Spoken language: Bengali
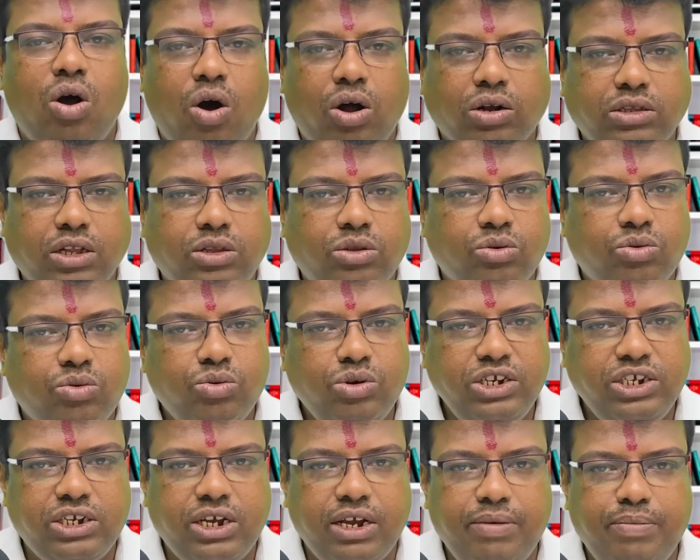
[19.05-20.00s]
অর্থাৎ
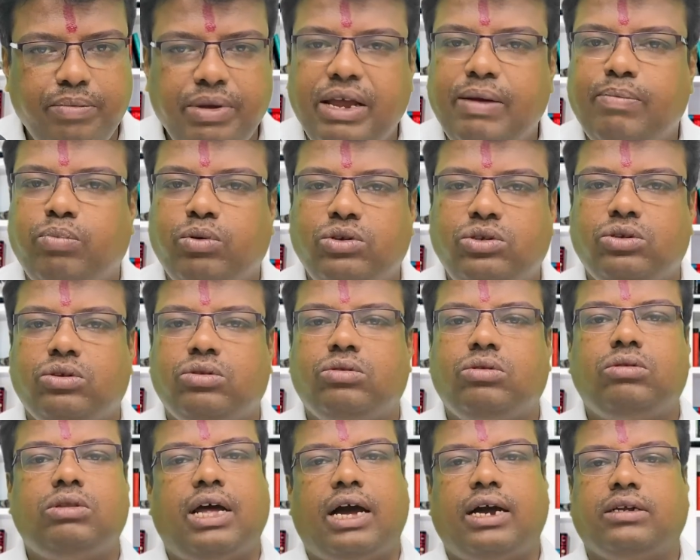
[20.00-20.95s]
উনিশে মে পর্যন্ত
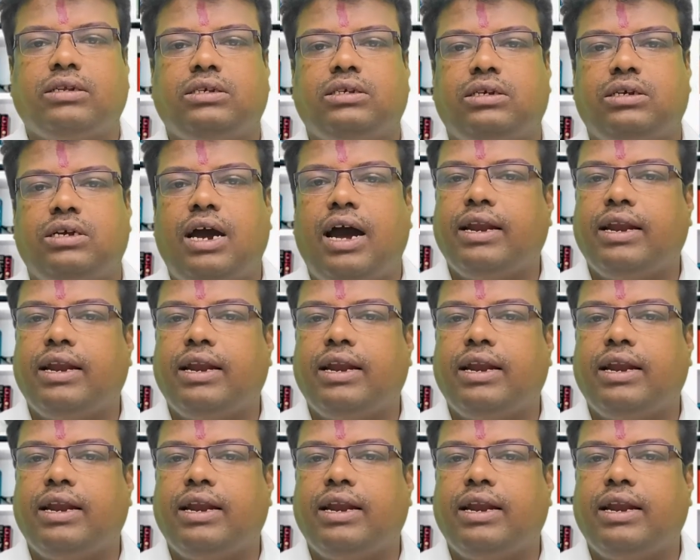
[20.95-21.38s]
থাকছে